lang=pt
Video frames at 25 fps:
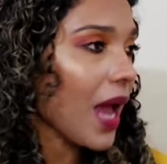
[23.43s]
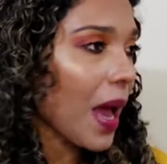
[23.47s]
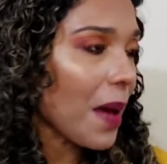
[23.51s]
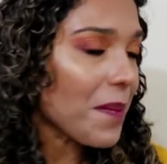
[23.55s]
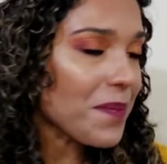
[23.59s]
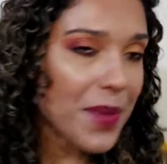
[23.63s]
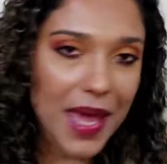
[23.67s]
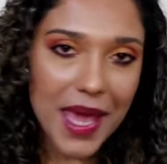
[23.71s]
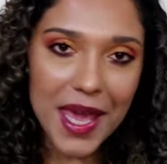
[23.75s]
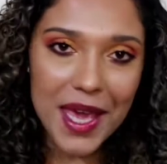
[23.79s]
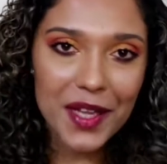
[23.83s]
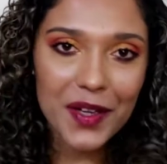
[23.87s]

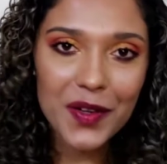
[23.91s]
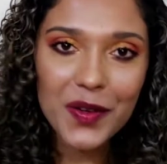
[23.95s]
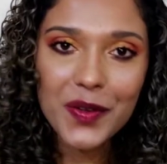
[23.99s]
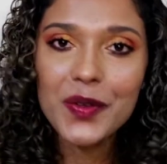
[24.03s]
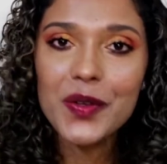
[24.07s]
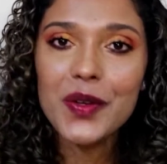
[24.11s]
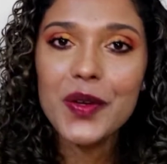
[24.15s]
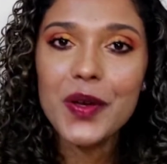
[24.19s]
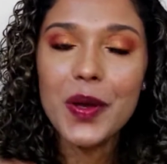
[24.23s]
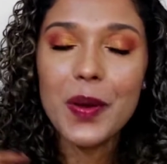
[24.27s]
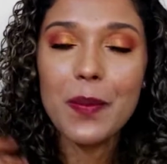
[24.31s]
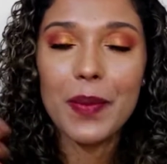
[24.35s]

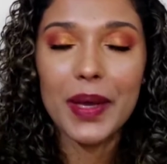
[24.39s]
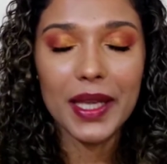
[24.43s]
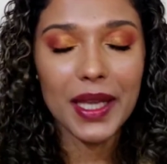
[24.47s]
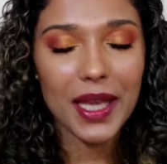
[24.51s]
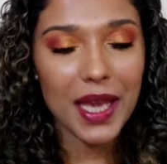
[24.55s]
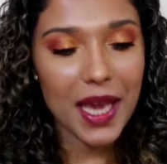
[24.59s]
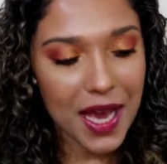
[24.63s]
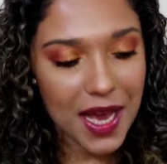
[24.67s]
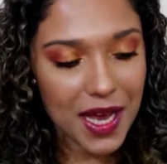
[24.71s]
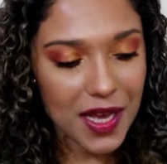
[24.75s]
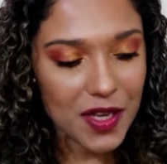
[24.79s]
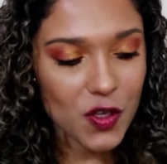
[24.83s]
cabelo,
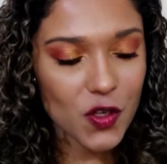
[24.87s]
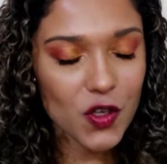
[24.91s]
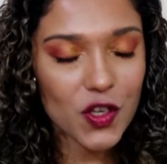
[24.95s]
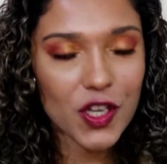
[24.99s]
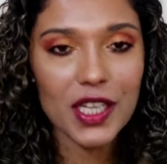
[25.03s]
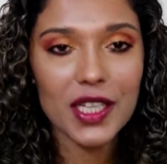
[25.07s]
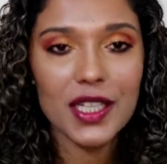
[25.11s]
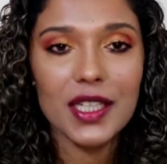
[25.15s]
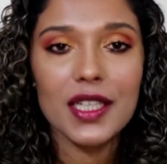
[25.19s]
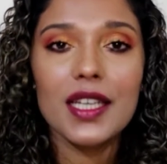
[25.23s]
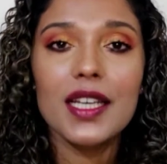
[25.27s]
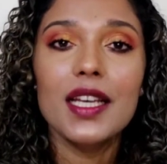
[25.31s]

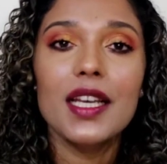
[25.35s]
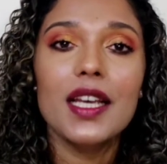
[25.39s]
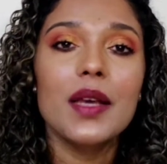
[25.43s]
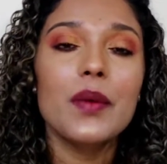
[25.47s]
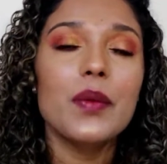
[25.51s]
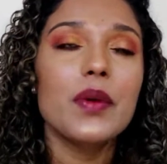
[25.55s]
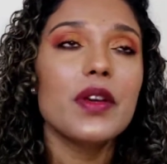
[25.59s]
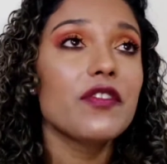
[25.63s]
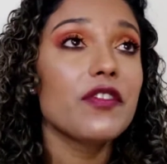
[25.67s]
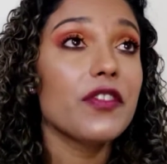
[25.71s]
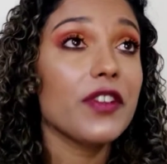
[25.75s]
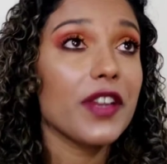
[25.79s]
maquiagem,
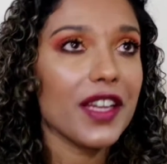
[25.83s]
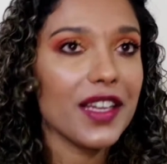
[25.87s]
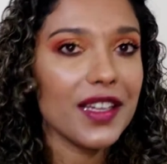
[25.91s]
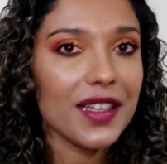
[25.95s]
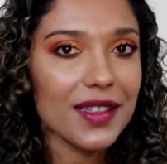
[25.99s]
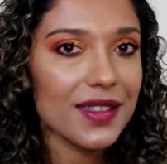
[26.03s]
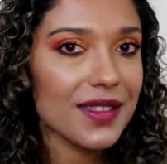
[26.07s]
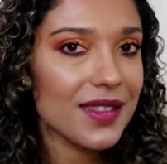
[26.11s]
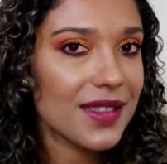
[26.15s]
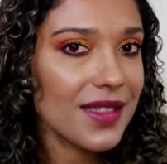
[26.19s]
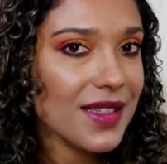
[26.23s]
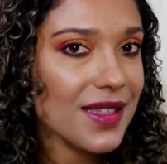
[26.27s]

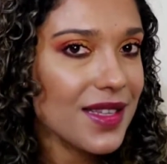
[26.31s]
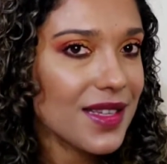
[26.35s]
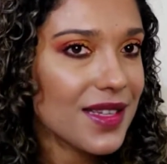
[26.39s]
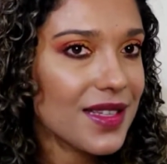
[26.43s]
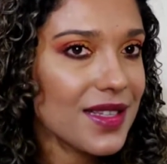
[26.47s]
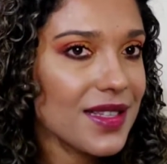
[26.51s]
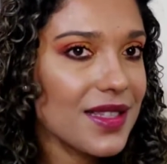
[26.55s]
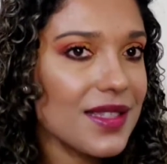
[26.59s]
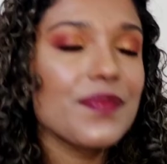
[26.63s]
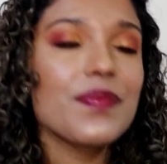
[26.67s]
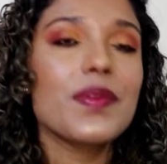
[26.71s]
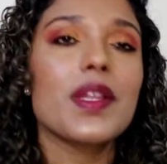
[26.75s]

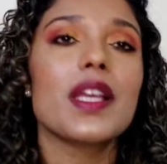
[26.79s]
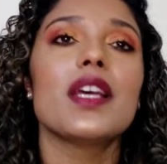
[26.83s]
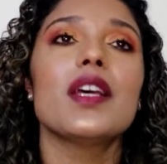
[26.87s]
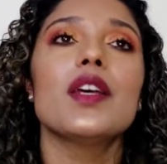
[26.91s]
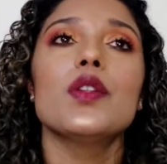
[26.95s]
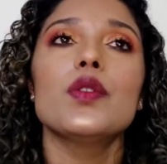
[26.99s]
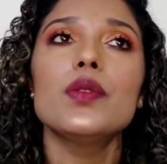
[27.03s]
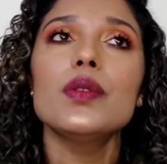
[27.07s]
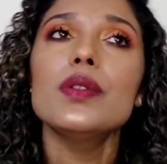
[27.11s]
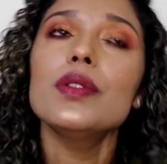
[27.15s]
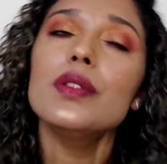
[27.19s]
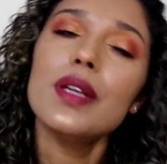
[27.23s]
fragrâncias,
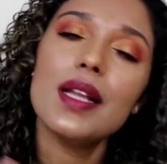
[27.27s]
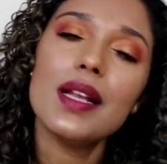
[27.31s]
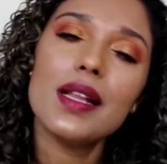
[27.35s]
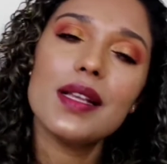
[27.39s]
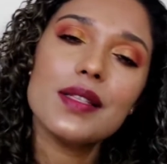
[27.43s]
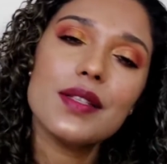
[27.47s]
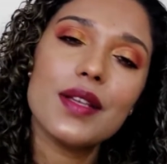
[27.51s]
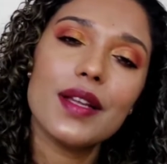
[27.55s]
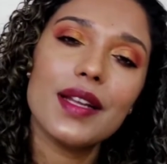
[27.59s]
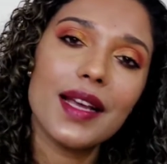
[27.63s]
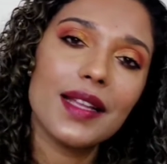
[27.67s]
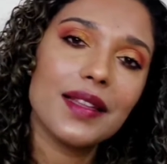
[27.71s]
tudo
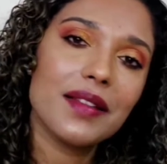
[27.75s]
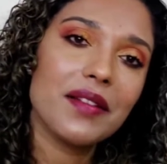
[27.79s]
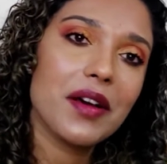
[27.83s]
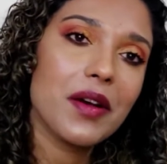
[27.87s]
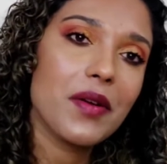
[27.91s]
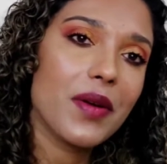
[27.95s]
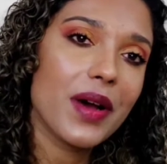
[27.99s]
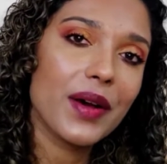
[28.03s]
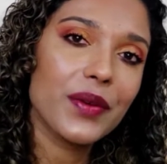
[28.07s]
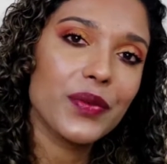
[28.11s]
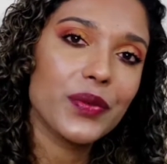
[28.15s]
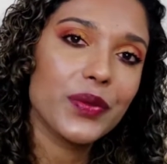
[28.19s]
relacionado
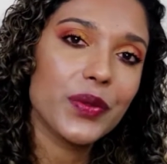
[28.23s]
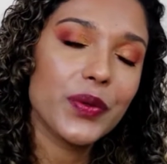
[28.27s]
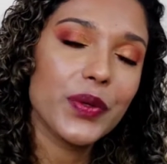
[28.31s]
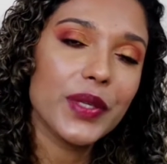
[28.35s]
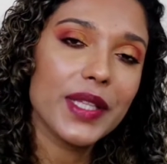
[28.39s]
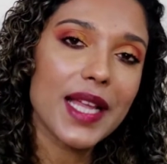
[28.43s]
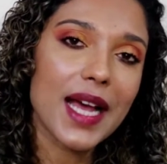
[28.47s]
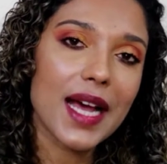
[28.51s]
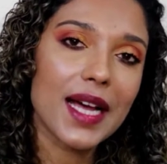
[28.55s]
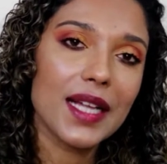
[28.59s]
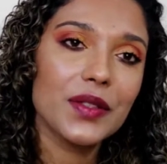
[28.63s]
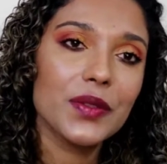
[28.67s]
ao
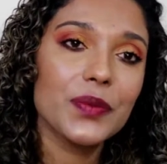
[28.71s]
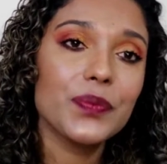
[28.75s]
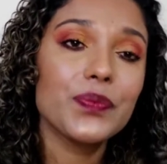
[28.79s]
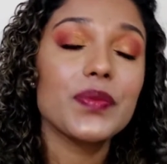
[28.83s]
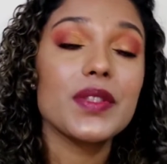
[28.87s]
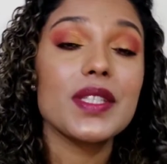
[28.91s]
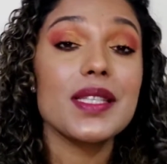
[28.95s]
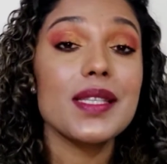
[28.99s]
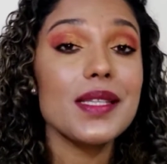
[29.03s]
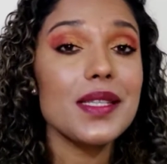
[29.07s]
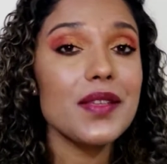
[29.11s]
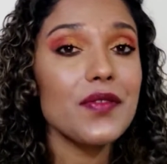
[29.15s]

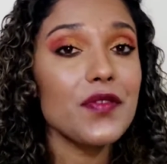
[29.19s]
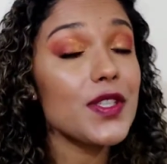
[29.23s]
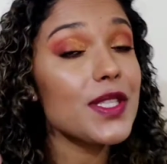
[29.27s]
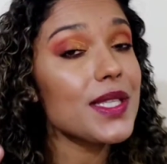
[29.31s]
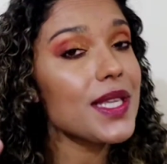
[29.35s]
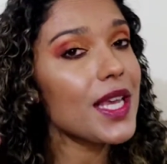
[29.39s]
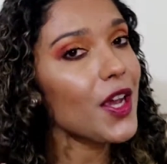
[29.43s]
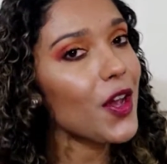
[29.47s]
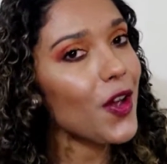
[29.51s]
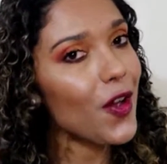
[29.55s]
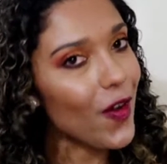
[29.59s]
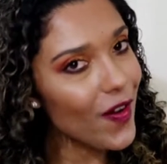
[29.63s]
autocuidado. Se
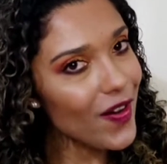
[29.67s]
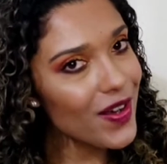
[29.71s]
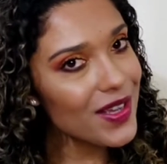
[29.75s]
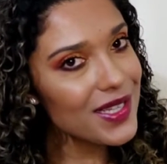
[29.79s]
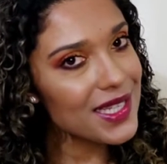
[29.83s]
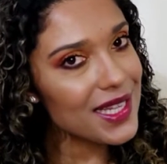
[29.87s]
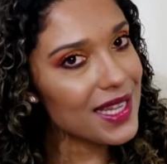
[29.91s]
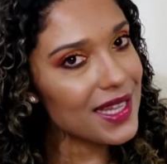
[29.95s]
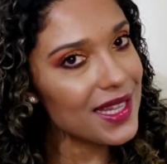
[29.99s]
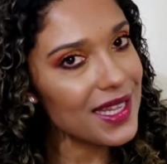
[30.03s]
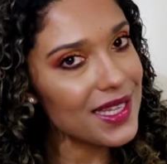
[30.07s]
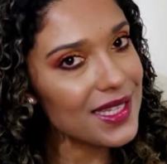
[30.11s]
você
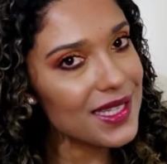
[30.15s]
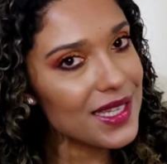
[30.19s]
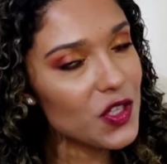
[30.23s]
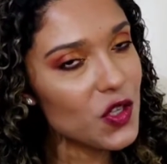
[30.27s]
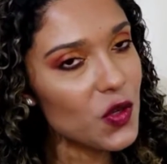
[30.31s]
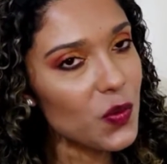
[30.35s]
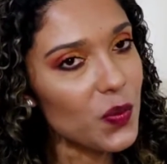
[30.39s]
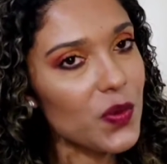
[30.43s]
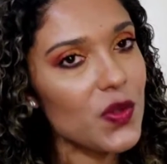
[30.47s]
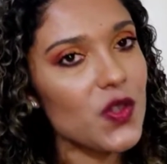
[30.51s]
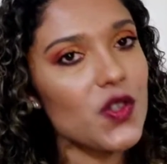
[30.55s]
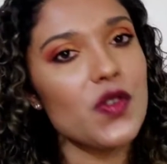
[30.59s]
gosta desse
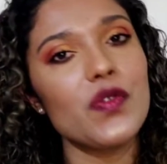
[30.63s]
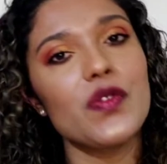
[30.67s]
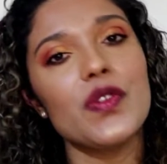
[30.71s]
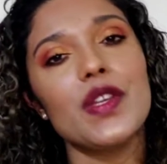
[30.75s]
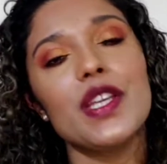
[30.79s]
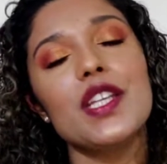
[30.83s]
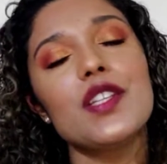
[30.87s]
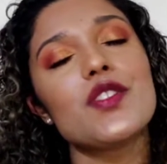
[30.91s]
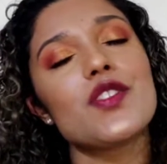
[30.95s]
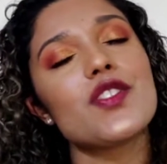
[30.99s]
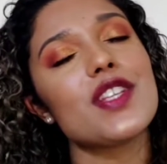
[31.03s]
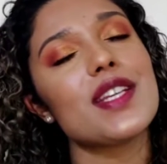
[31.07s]
tipo de
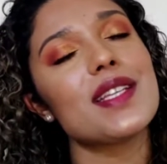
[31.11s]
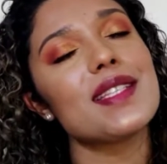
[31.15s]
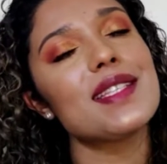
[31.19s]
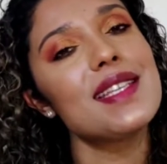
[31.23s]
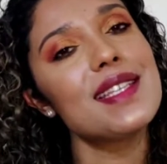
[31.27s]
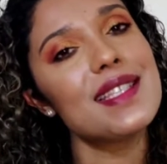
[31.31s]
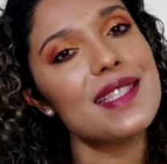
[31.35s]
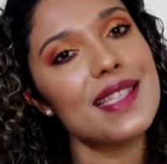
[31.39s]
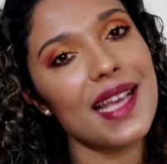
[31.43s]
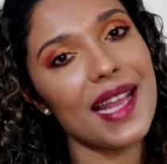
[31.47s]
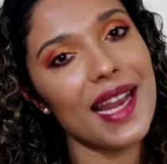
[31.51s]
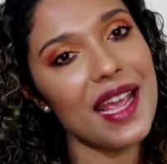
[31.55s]
vídeo, já
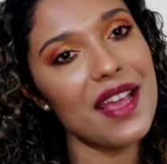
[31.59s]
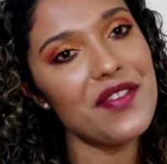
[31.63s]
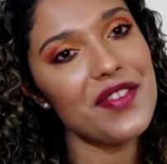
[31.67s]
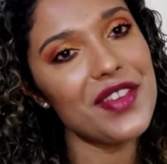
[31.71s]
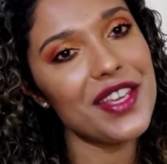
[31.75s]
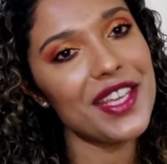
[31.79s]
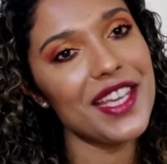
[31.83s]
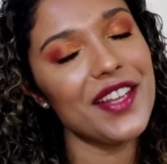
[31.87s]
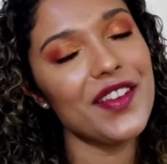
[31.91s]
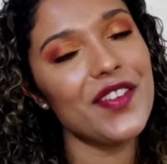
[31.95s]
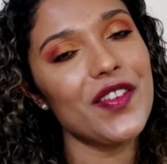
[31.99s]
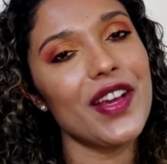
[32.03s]
se
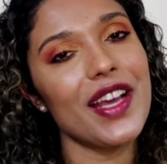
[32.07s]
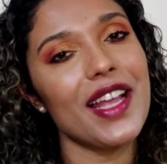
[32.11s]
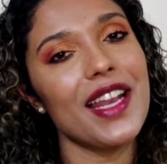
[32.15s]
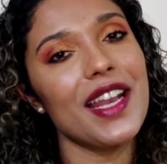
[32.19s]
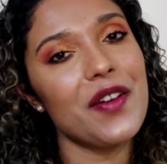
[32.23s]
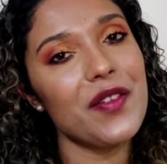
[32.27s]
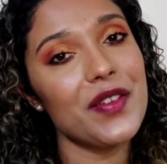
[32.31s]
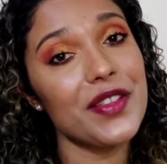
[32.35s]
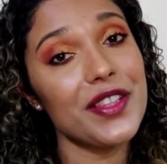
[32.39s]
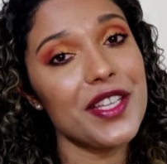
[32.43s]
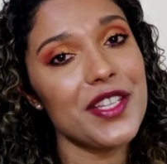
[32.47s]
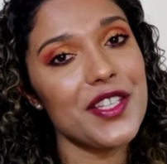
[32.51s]
inscreve aqui no
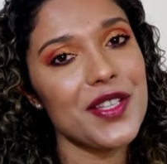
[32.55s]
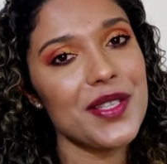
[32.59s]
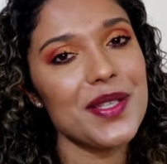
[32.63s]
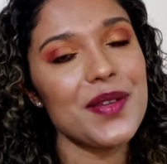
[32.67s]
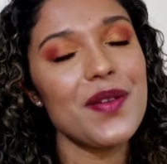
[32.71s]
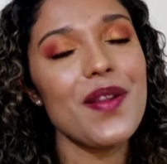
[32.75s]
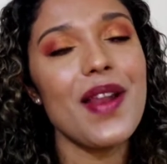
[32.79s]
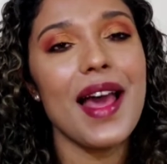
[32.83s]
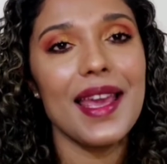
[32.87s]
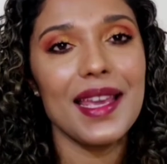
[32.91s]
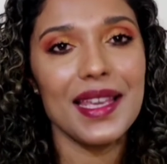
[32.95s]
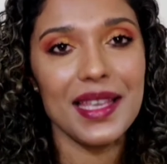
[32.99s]
canal e deixa
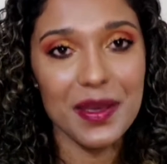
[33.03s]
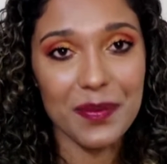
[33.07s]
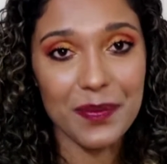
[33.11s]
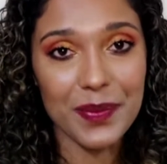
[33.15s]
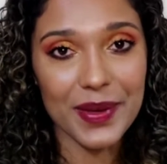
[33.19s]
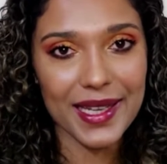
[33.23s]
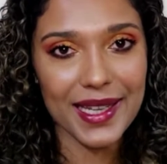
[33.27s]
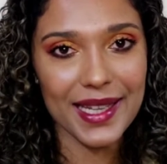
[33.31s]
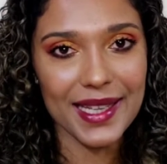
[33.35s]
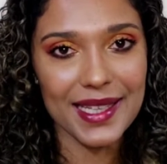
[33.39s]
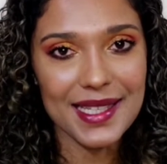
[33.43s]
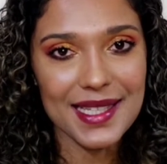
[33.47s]
seu like,
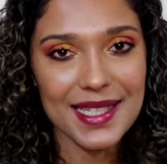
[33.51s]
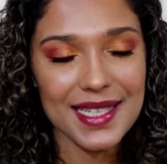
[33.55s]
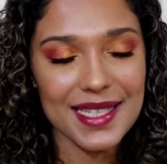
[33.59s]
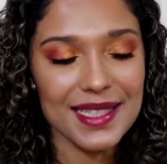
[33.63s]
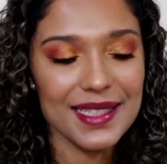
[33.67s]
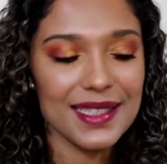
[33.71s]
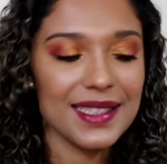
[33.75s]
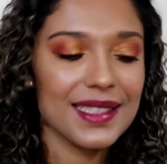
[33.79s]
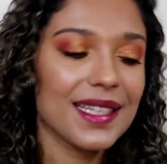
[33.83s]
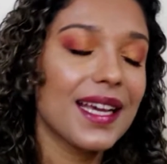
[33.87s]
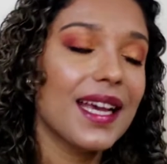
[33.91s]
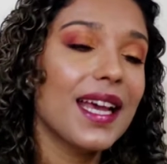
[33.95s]

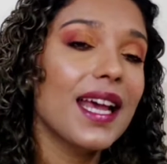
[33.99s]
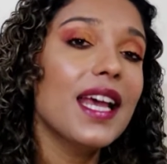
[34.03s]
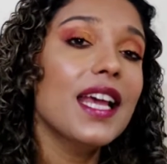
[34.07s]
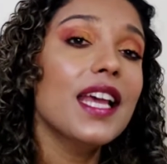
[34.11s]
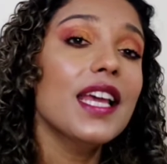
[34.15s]
beleza?